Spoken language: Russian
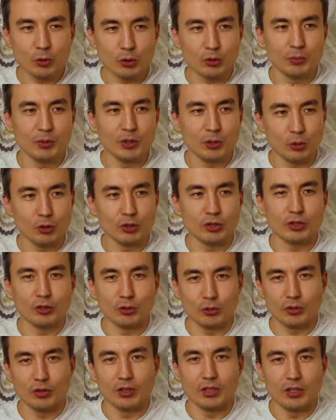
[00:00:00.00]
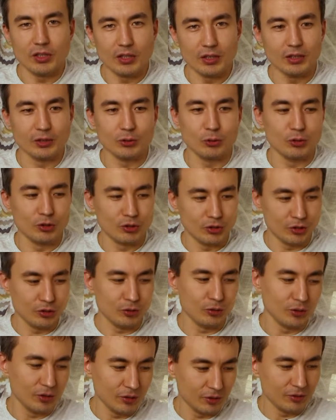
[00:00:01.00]
То есть мне хочется что-то делать,
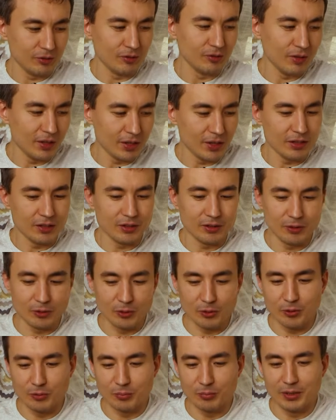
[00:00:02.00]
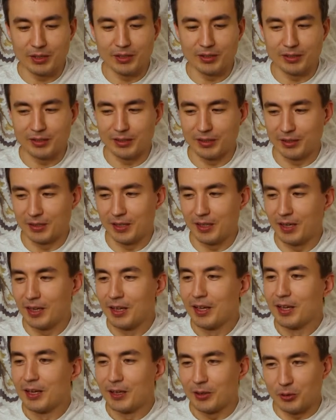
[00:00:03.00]
хочется что-то творить, но, блин,
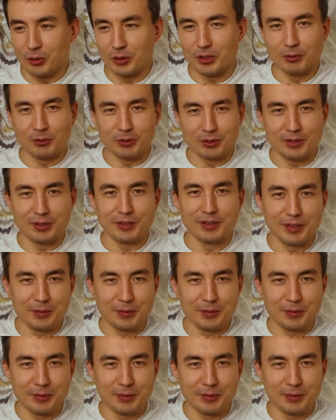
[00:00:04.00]
иногда какое-то вот